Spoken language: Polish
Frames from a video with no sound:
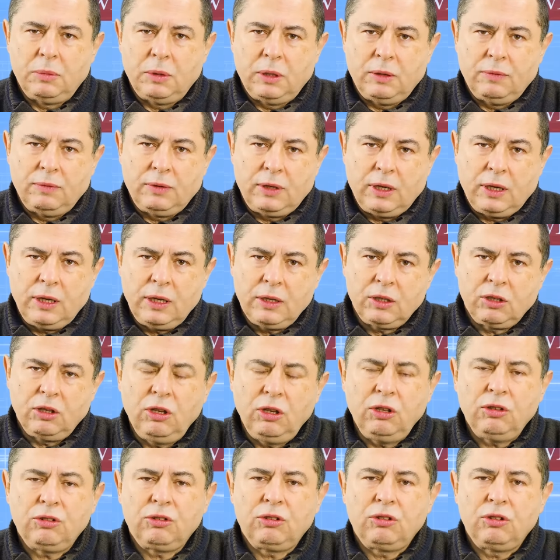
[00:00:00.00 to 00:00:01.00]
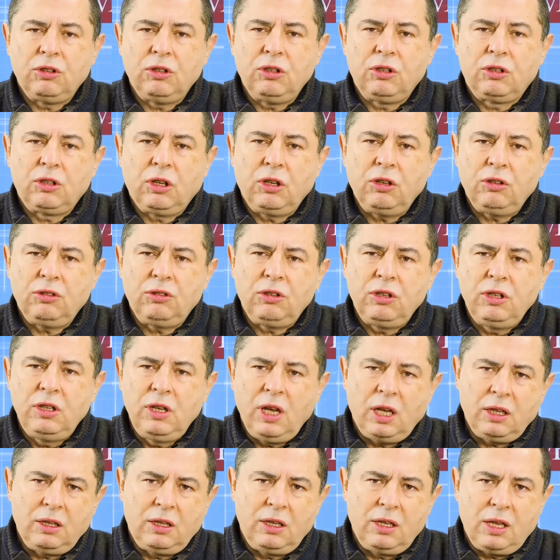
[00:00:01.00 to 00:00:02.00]
Prawda? jest, I to jest
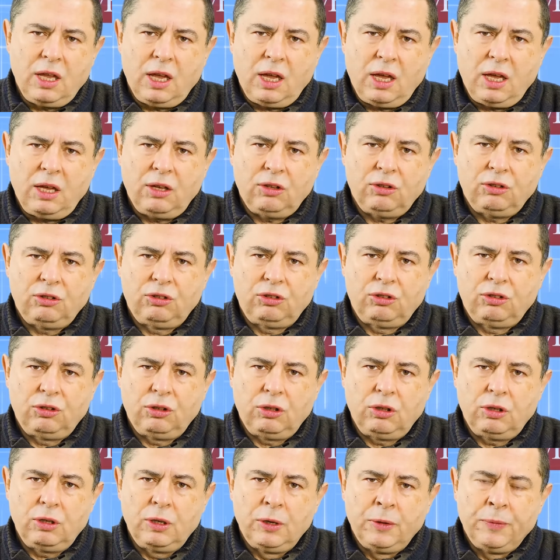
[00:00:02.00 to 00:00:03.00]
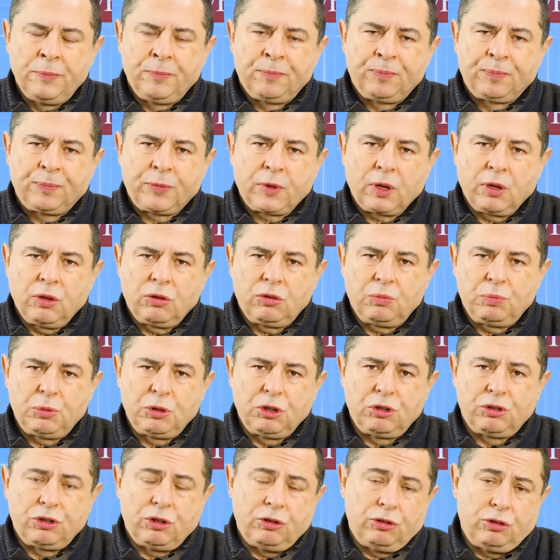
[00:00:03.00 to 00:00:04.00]
jedna z, mm, z
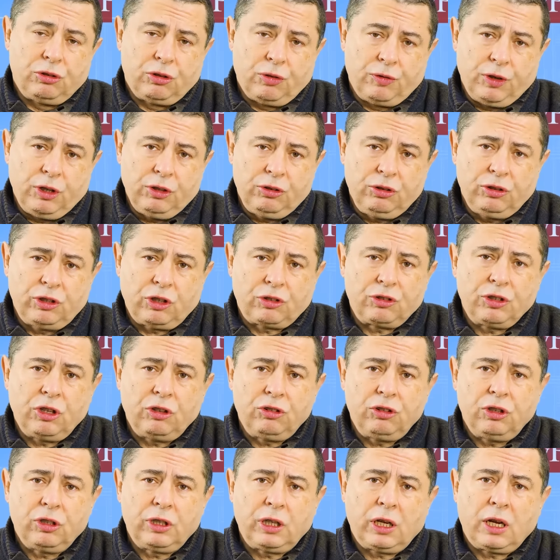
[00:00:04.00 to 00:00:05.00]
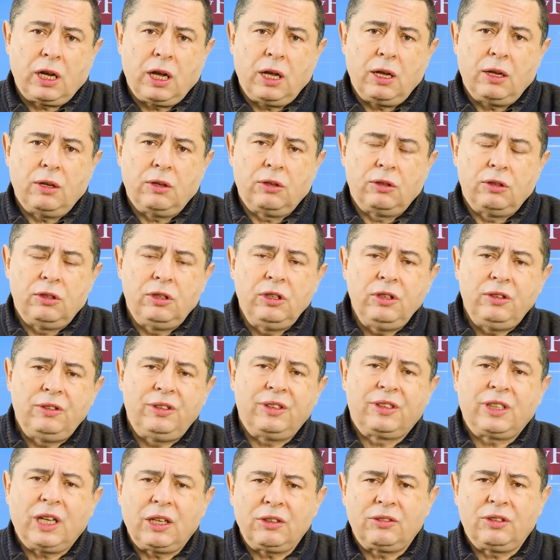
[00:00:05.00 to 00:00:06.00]
przyczyn. Co więcej, zaczyna się taka
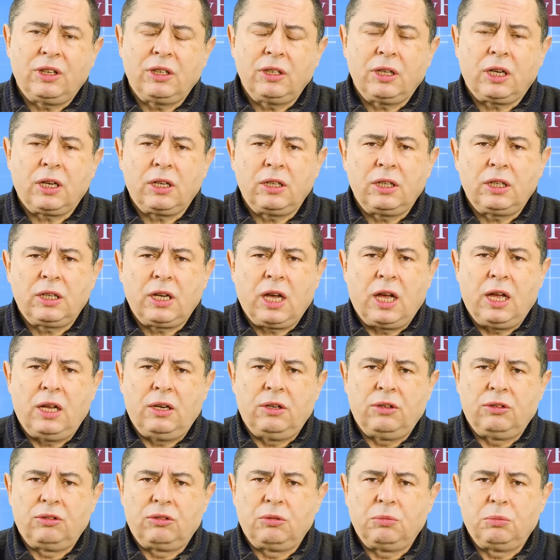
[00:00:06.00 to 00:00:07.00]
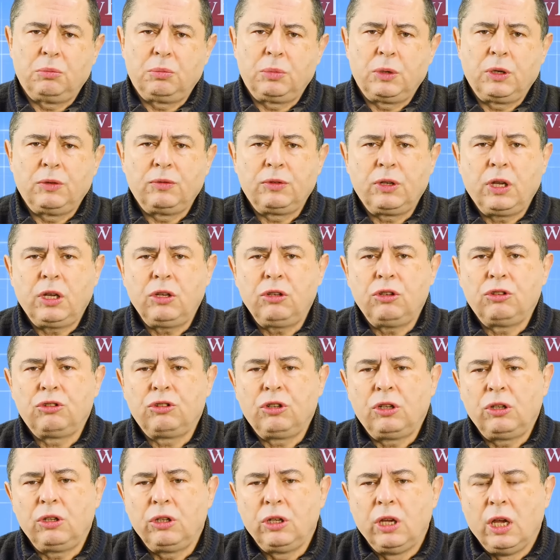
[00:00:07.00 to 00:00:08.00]
licytacja na radykalizm. Prawda?
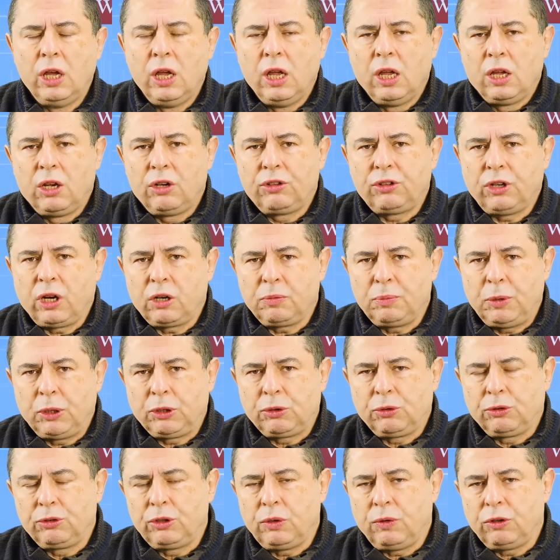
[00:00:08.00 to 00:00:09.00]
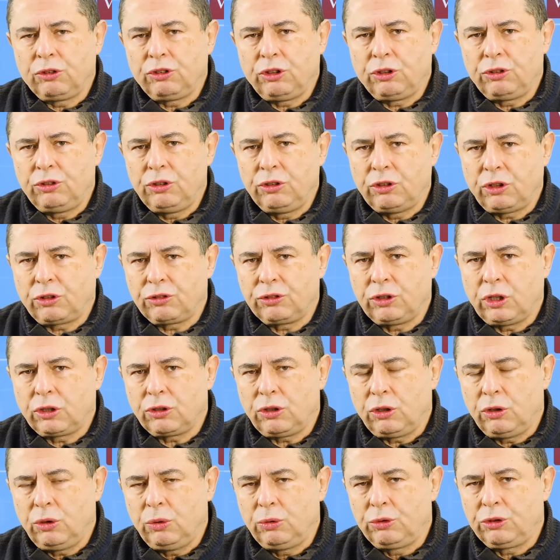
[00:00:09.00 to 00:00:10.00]
Jeżeli Ryszard Petrus nowocześnie zaczyna
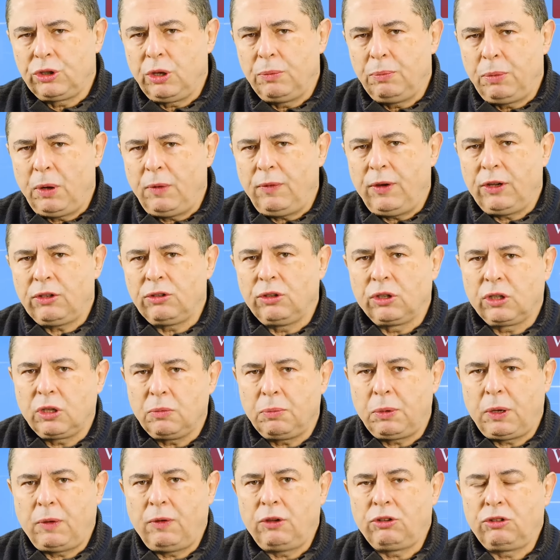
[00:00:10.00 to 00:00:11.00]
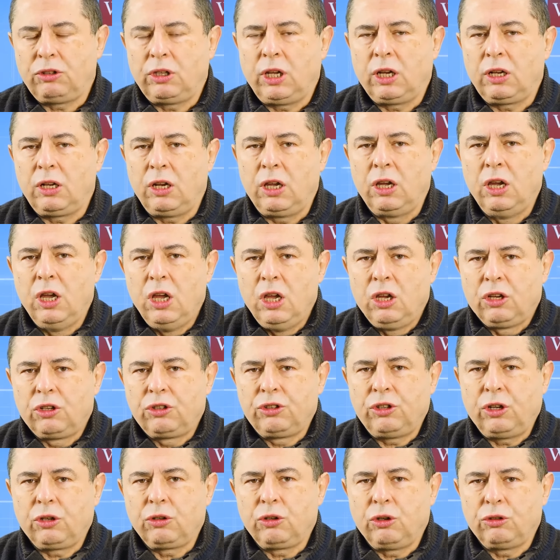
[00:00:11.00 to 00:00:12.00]
trochę ustępować, no to pojawia się nagle
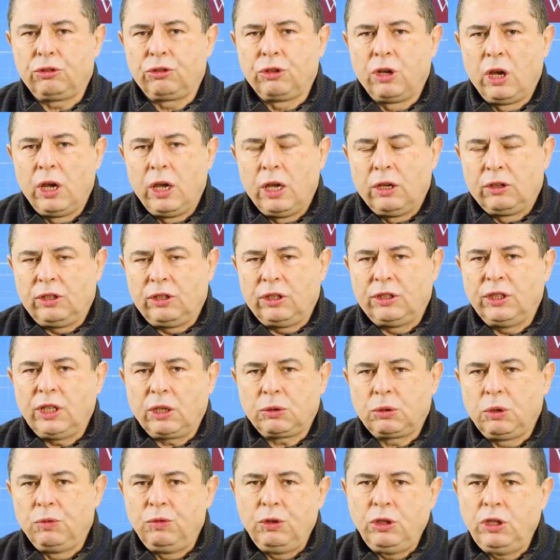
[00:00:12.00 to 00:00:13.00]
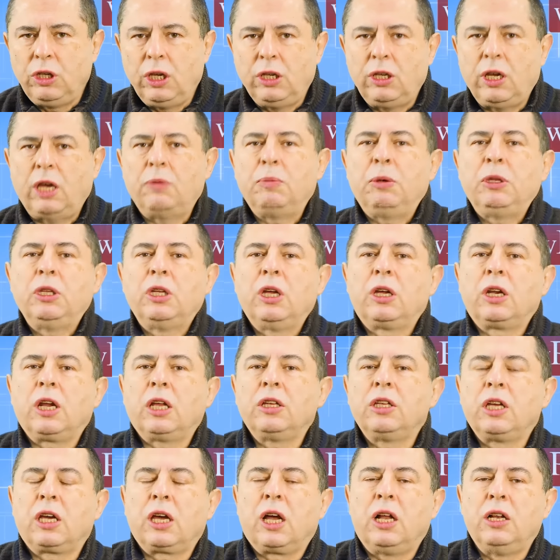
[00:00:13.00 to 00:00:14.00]
Grzegorz na którym mówi, nie, ja będę
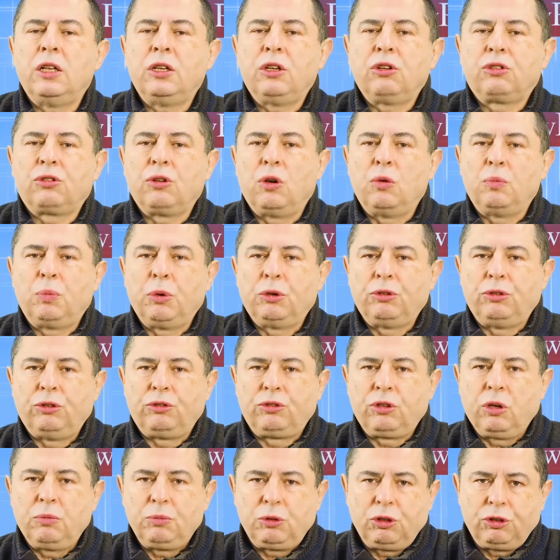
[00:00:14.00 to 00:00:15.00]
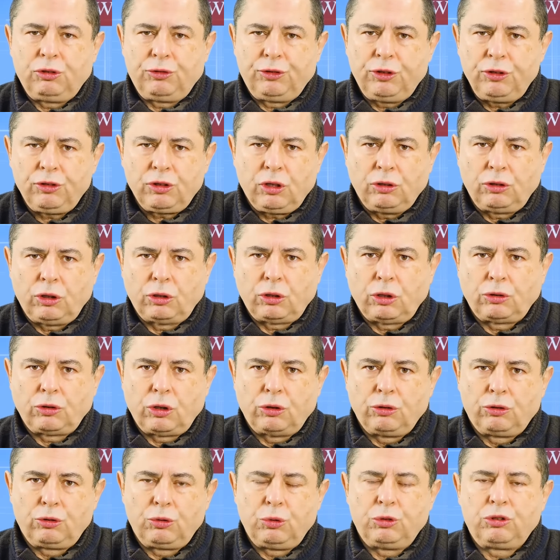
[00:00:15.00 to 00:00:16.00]
radykalniejszą opozycją. Przecież wszystko to, to,
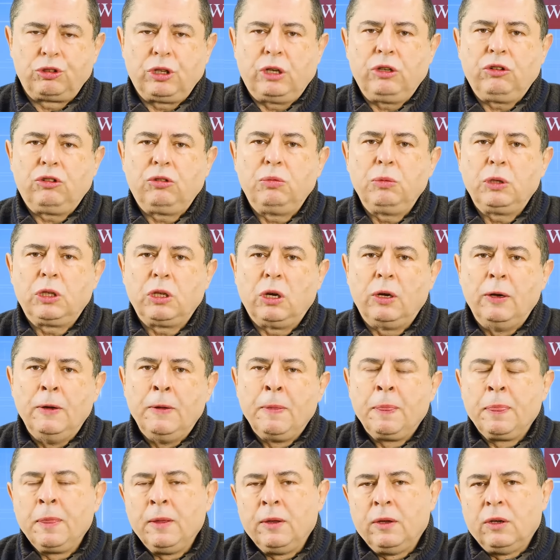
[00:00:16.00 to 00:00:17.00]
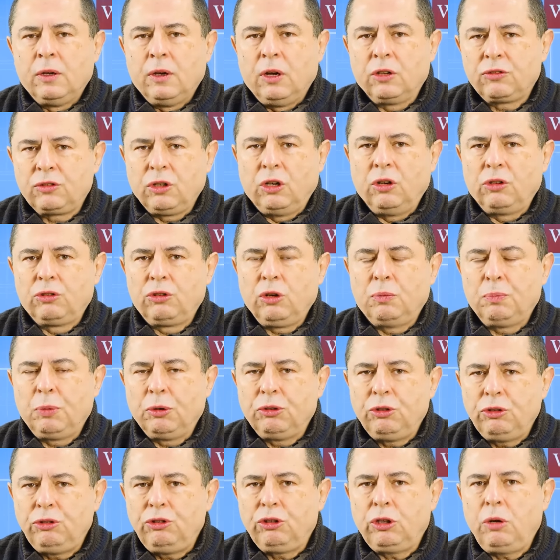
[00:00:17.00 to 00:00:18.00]
tą słyszeliśmy, to o co chodzi o
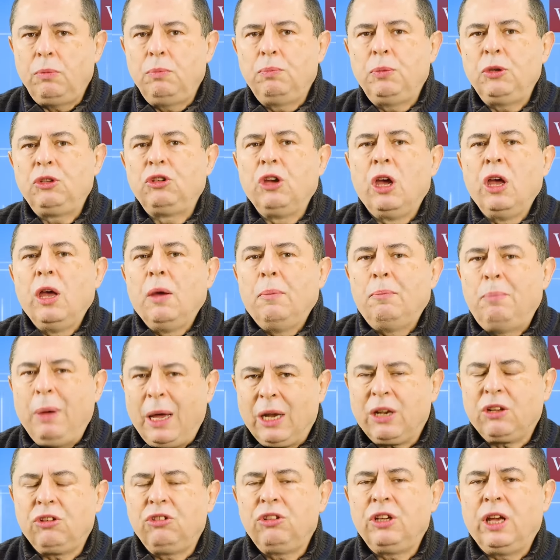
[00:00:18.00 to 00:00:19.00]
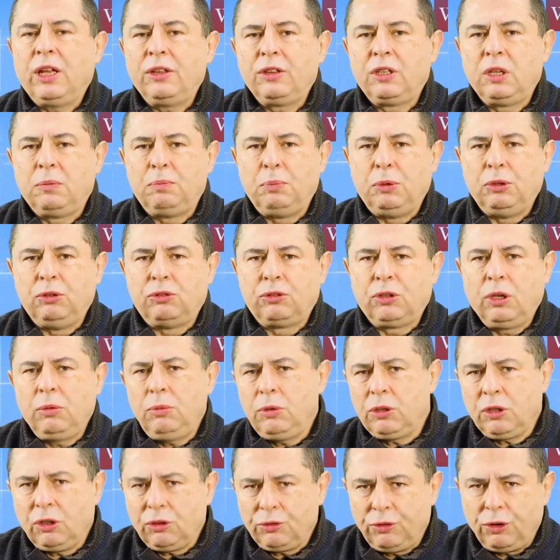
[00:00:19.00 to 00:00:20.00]
opozycji, żeby być bardziej
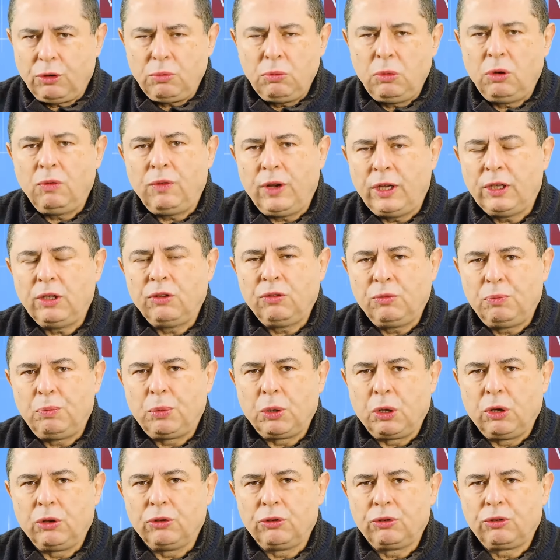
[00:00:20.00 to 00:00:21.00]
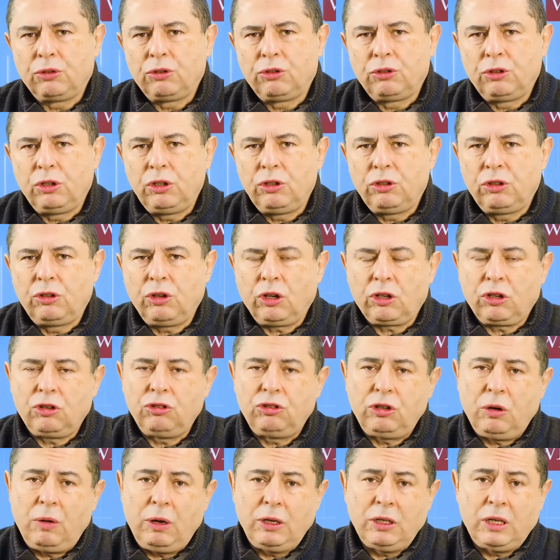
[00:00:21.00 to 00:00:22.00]
antypisem. I to jest formułowane wprost. Czyli takie
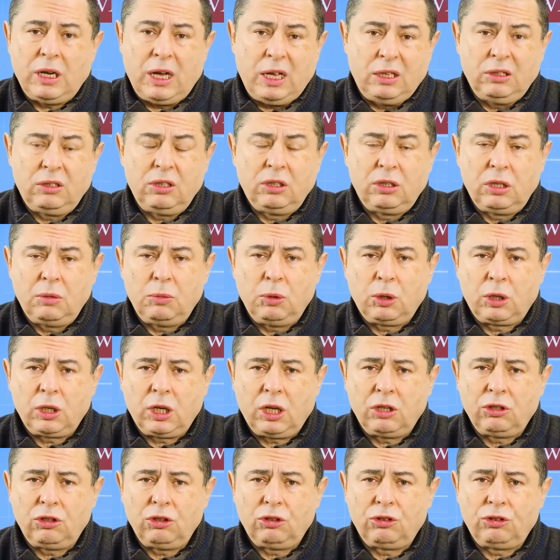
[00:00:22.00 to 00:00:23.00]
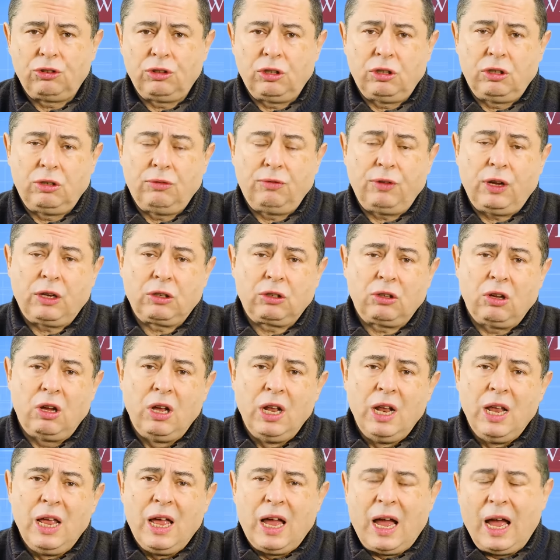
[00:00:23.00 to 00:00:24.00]
działanie antydemokratyczne, de facto
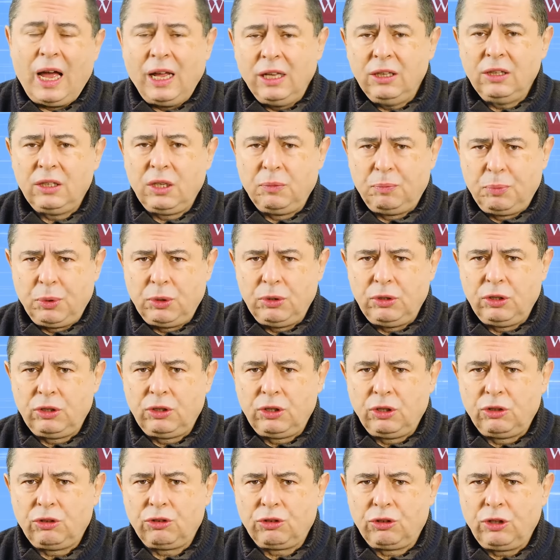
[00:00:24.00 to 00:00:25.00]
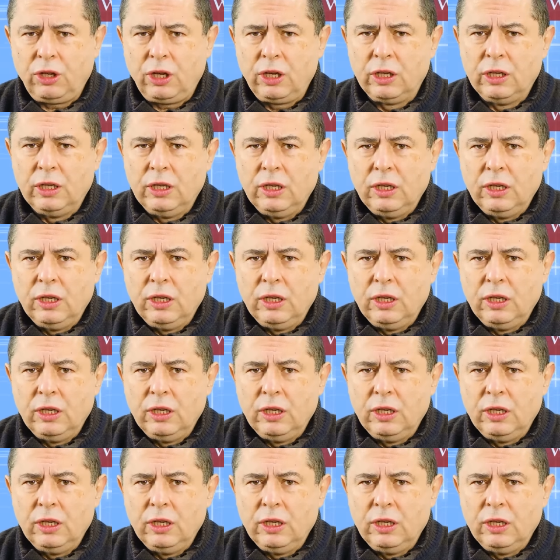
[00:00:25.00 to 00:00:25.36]
antypolityczne,